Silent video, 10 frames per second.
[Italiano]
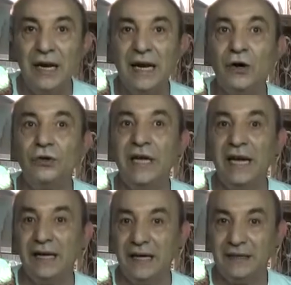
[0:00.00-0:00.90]
e
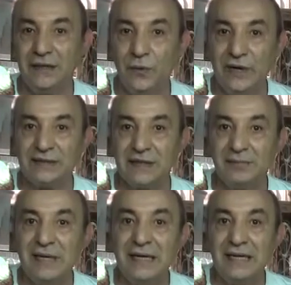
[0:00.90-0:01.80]
godere di questa
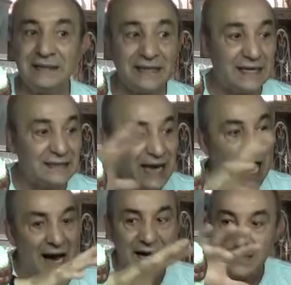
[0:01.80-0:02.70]
bellezza che già